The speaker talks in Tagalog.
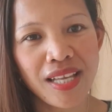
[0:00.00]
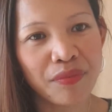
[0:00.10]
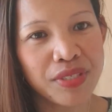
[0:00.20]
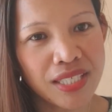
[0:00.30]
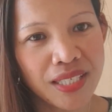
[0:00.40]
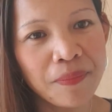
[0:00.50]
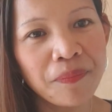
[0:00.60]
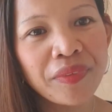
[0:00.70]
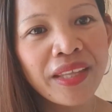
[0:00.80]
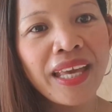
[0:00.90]
live
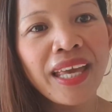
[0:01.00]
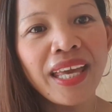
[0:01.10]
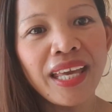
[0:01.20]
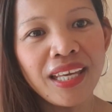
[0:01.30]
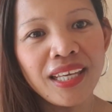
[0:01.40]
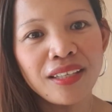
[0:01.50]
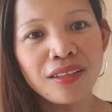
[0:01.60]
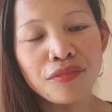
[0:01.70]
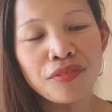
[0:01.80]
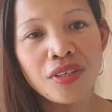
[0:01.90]
stream. And
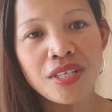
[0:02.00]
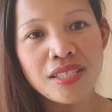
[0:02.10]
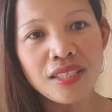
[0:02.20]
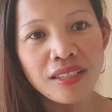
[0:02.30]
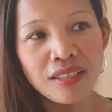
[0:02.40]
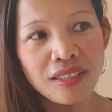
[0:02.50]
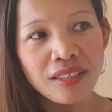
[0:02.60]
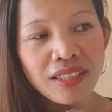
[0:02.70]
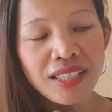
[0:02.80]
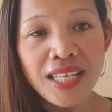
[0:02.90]
uh, of course,
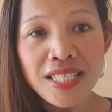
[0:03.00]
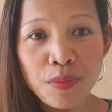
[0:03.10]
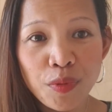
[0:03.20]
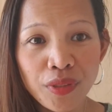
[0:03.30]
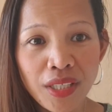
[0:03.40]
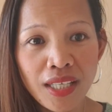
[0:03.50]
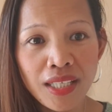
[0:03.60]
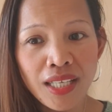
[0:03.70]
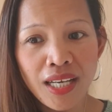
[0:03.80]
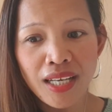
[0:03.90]
uh, inaisip ko
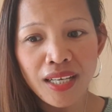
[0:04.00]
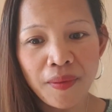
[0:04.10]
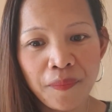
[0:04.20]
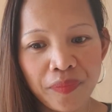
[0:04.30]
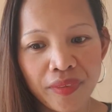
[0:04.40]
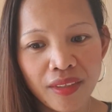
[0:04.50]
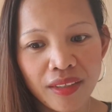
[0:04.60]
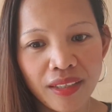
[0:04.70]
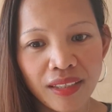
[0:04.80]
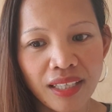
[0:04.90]
din na,
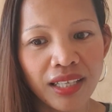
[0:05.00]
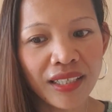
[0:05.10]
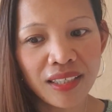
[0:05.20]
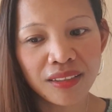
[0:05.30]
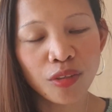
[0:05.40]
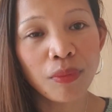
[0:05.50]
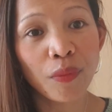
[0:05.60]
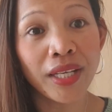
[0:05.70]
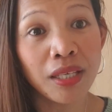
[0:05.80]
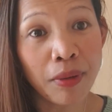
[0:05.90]
na talagang
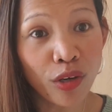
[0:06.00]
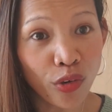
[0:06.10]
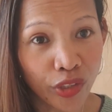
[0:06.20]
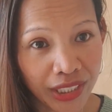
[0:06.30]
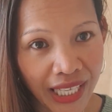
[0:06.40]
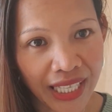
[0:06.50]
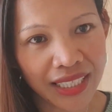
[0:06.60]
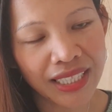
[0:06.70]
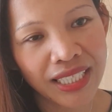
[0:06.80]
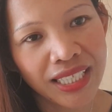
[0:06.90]
gumawa ng ibang
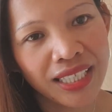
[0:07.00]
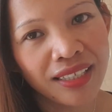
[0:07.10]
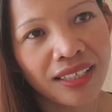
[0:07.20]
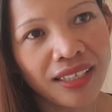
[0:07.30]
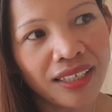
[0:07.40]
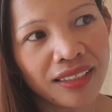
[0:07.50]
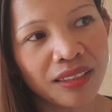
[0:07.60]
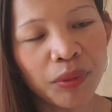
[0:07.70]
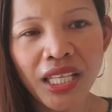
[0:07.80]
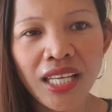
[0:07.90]
content. At
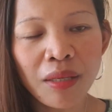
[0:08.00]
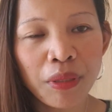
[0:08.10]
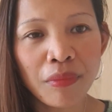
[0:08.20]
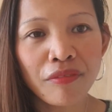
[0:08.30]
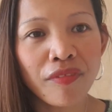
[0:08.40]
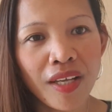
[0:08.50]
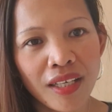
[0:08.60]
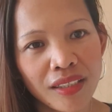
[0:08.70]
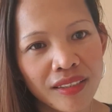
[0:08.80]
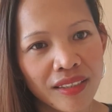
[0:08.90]
madali naman
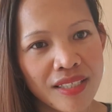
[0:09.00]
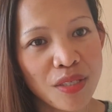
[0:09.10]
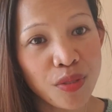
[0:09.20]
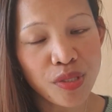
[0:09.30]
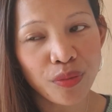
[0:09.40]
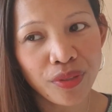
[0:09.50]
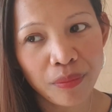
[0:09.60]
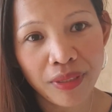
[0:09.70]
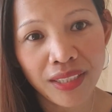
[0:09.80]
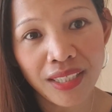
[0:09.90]
mag-vlog kasi gusto ko
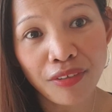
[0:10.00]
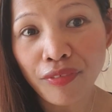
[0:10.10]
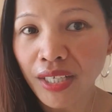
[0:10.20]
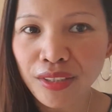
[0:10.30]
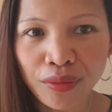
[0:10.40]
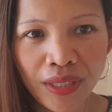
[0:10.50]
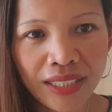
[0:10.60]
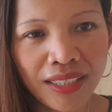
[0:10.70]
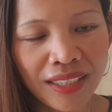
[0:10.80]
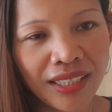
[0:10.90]
naman din i-vlog yung
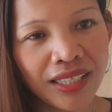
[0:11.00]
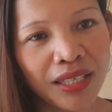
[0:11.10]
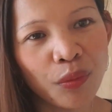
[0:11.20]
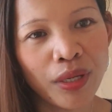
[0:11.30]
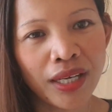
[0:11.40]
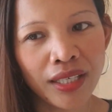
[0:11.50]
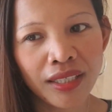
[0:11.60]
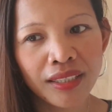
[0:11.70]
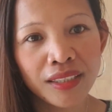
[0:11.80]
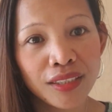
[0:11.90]
aking ginagawa
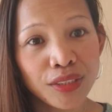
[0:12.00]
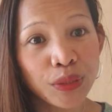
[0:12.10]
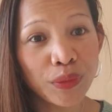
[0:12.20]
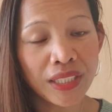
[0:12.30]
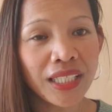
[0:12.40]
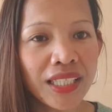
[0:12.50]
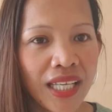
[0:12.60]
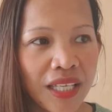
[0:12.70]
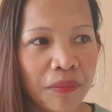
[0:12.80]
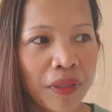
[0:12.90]
during the
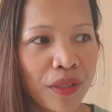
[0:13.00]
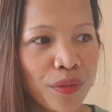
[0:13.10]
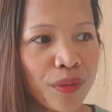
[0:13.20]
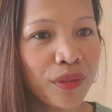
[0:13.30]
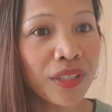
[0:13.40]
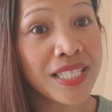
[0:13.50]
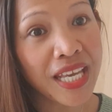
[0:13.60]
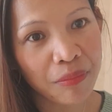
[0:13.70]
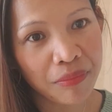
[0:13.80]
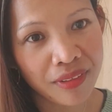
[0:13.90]
day, pero the
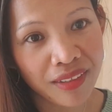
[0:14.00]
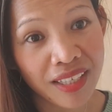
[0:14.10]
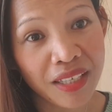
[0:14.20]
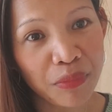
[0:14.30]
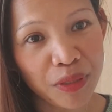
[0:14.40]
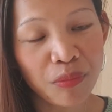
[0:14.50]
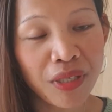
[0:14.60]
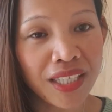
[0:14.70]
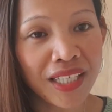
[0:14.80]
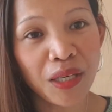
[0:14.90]
same din naman yung
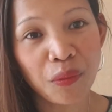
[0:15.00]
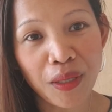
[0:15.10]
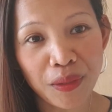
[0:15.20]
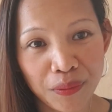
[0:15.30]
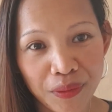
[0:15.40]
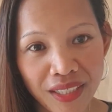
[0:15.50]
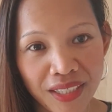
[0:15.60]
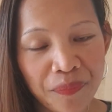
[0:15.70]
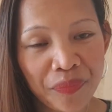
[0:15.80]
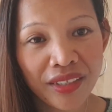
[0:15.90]
mga ginagawa ko
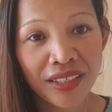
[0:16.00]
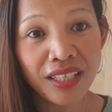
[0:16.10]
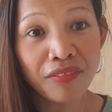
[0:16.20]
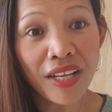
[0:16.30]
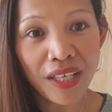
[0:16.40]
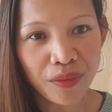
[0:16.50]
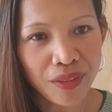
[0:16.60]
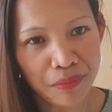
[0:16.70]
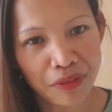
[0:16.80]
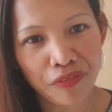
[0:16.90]
na na-vlog ko
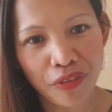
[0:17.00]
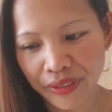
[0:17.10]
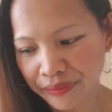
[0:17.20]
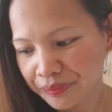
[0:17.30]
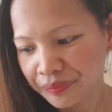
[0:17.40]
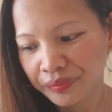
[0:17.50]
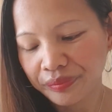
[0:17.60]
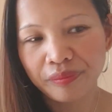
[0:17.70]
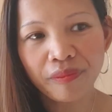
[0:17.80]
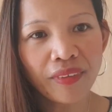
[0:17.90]
na before.
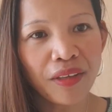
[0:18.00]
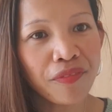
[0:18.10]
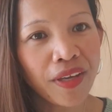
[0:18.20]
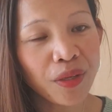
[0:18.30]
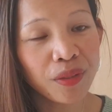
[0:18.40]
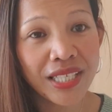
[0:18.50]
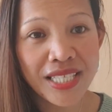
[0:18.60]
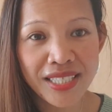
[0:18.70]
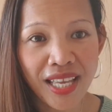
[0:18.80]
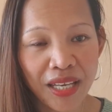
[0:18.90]
Pero
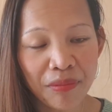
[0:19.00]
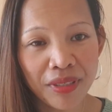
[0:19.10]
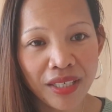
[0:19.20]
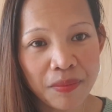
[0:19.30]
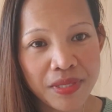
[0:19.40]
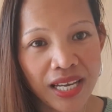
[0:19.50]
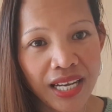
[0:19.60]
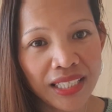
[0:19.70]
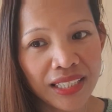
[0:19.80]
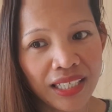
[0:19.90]
this time,
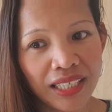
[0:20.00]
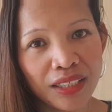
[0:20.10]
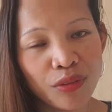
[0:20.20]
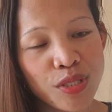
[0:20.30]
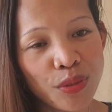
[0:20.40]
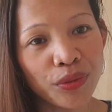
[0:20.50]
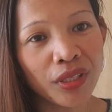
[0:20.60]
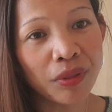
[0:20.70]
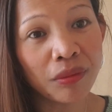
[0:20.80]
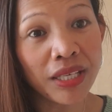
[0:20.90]
kakapsat, ay gusto ko
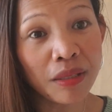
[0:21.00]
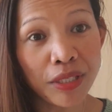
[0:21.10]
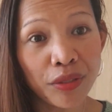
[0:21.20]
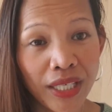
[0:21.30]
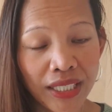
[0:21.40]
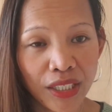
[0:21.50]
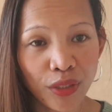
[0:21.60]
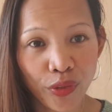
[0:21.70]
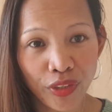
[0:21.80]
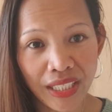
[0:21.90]
naman maiba yung
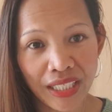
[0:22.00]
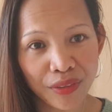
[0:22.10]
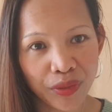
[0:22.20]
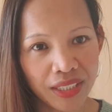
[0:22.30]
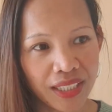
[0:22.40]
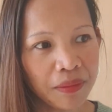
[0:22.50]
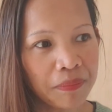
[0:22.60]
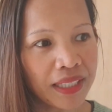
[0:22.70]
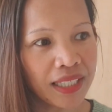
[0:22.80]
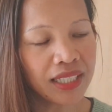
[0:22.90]
aking content konti
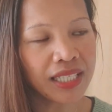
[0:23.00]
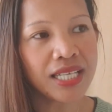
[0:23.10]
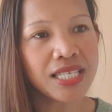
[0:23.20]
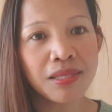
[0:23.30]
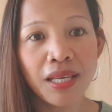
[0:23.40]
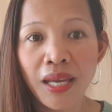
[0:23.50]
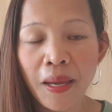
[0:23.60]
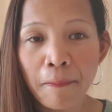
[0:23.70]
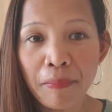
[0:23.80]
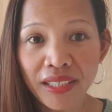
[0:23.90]
para at least
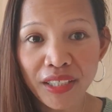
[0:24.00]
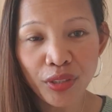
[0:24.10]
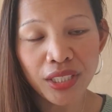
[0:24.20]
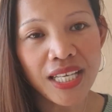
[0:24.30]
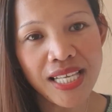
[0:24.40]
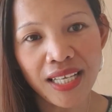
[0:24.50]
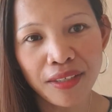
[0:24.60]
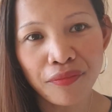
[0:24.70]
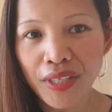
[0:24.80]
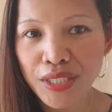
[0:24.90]
pag nanood kayo sa
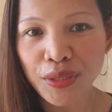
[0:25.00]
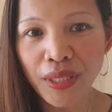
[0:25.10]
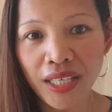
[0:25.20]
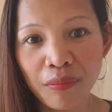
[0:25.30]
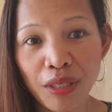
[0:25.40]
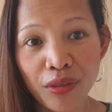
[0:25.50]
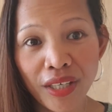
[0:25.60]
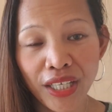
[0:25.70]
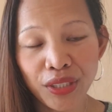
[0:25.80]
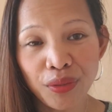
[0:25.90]
aking video ay
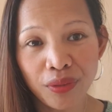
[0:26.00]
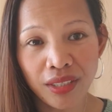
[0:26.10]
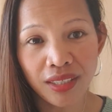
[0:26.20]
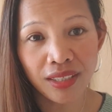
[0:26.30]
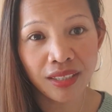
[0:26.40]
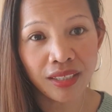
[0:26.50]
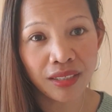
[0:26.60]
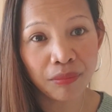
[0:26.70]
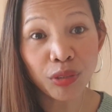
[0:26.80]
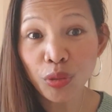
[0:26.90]
meron kayong
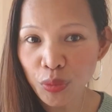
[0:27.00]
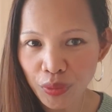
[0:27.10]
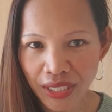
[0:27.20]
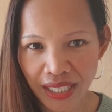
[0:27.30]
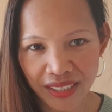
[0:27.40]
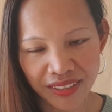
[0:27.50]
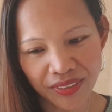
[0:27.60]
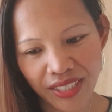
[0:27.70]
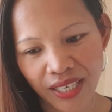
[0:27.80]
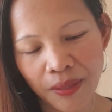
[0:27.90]
uh, matutunan.
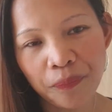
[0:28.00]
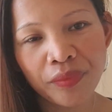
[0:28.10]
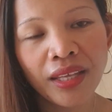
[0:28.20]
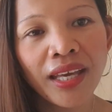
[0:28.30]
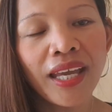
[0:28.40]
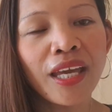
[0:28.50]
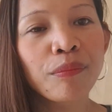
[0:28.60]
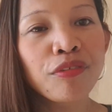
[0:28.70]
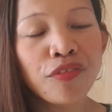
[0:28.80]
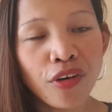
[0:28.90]
Okay? And
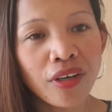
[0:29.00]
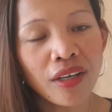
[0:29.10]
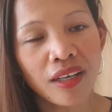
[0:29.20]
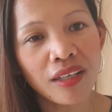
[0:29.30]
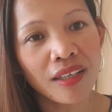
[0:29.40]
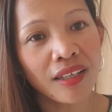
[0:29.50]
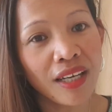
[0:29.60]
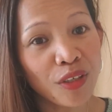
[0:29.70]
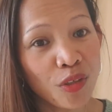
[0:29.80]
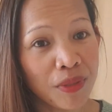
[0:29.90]
before
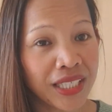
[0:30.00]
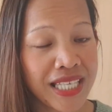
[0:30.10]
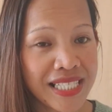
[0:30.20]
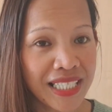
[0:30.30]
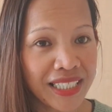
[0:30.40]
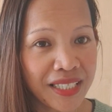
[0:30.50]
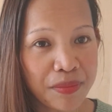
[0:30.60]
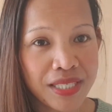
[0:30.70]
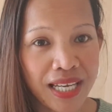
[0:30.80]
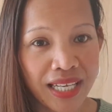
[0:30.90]
uh, ako mag start
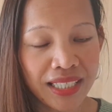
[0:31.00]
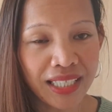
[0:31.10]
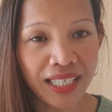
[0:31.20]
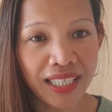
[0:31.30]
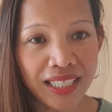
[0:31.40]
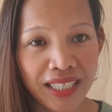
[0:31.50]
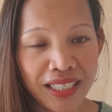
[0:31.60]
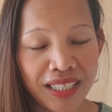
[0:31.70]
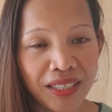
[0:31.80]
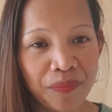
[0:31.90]
kakapsat, ay
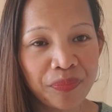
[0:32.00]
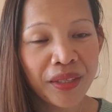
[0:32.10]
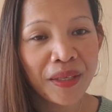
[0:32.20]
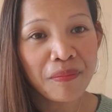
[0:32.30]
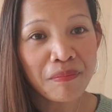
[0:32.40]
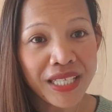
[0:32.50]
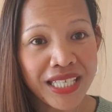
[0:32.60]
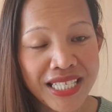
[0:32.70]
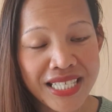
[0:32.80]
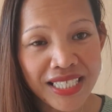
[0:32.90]
uh,
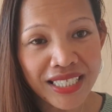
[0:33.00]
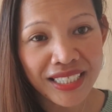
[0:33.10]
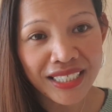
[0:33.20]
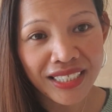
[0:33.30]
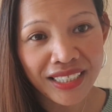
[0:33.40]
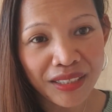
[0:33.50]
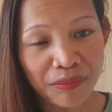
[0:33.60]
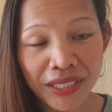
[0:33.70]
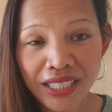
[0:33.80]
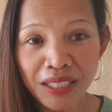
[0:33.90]
please,
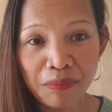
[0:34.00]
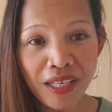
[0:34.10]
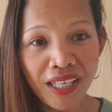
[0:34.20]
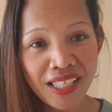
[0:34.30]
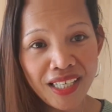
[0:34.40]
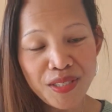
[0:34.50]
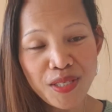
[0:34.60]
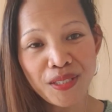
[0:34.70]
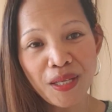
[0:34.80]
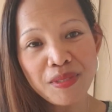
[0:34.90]
uh, pag hindi pa kayo
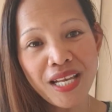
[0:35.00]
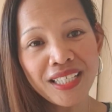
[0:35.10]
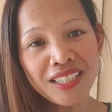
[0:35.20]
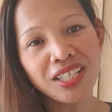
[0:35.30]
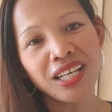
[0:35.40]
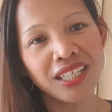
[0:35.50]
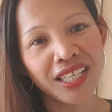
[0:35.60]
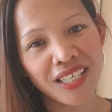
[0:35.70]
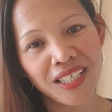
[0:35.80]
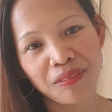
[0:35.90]
nakasubscribe sa aking
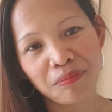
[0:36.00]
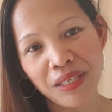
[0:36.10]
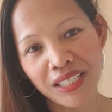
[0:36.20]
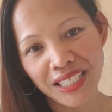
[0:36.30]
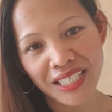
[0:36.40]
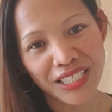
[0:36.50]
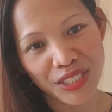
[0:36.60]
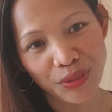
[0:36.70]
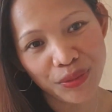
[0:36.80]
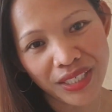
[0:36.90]
channel, paki-hit
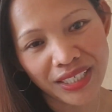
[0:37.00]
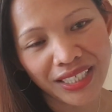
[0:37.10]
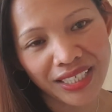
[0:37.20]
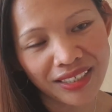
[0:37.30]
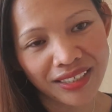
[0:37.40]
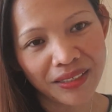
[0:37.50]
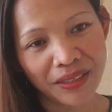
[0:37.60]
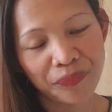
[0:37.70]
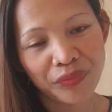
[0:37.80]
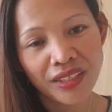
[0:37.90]
yung aking
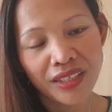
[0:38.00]
uh,